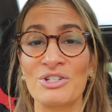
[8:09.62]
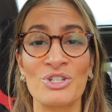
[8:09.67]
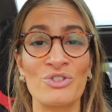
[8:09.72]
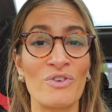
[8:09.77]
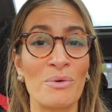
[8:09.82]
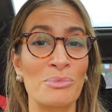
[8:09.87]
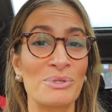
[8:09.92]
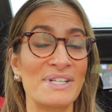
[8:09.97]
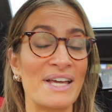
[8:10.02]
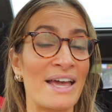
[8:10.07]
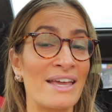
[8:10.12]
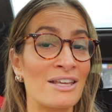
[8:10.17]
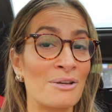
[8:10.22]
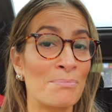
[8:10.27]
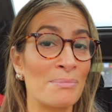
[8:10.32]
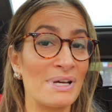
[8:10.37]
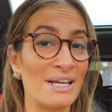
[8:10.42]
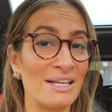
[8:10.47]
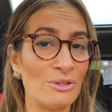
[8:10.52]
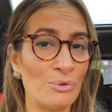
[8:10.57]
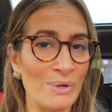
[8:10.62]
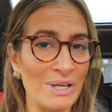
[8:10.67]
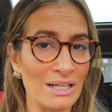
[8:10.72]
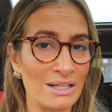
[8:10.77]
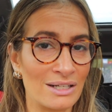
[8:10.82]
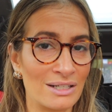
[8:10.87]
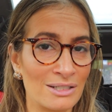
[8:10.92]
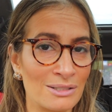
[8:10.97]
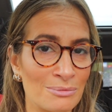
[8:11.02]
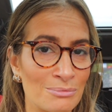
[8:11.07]
a gente vai buscar a irmã do
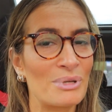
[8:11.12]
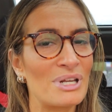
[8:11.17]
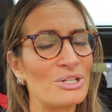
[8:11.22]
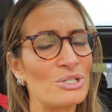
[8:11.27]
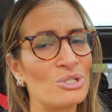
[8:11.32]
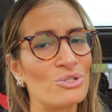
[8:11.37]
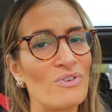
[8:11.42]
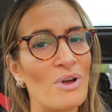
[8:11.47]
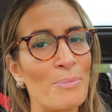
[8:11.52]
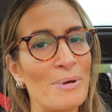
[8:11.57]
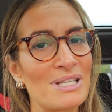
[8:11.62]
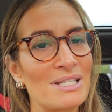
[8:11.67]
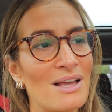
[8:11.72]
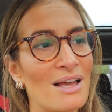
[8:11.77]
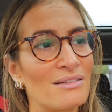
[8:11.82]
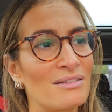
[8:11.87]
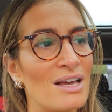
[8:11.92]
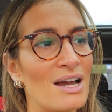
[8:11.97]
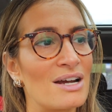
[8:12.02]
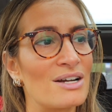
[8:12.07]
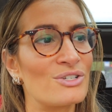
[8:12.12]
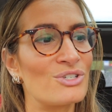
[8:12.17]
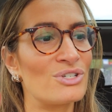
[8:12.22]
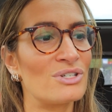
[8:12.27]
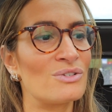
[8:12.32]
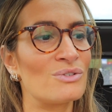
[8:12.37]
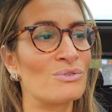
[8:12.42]
Ilan, porque a gente vai passar a tarde